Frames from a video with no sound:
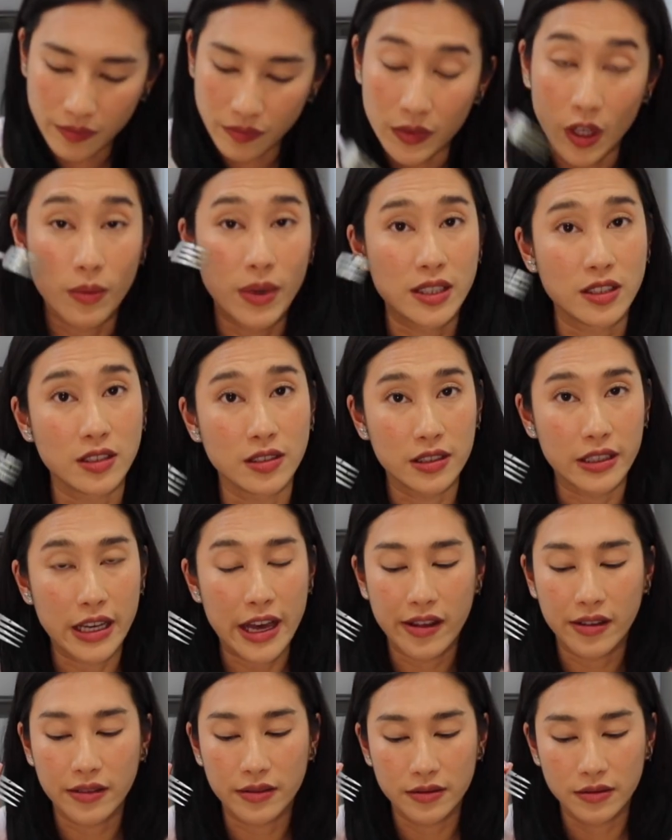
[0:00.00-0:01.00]
那我们来试试
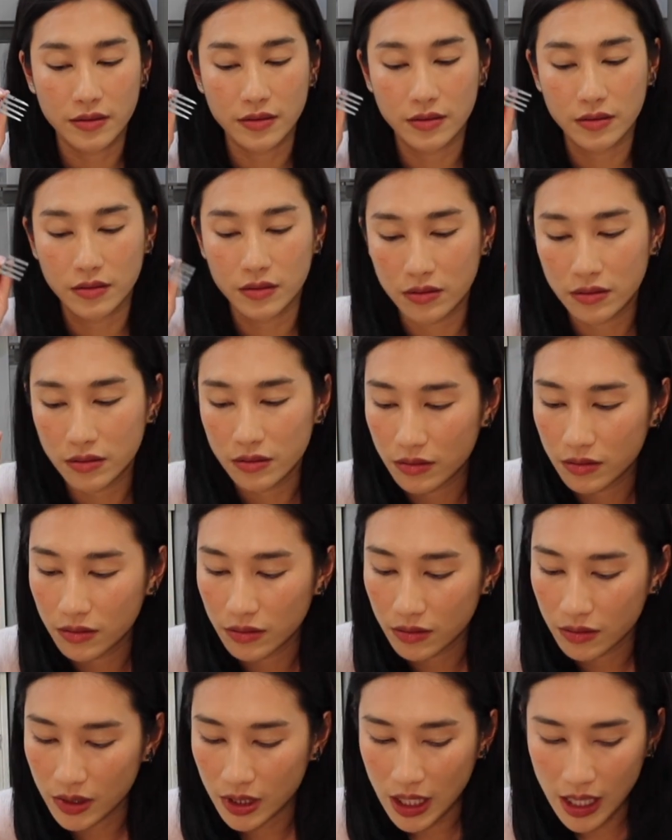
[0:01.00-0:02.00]
看
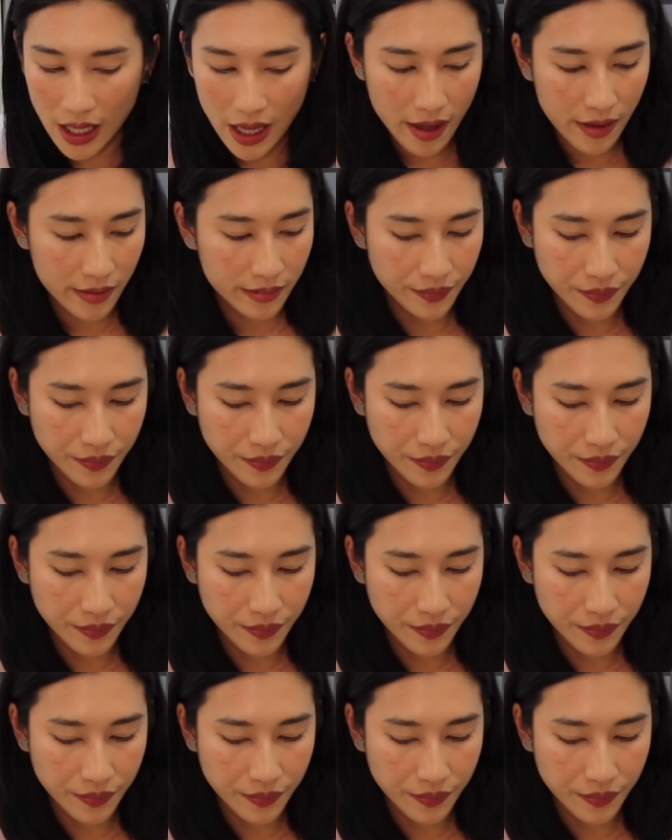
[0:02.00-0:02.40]
沙拉。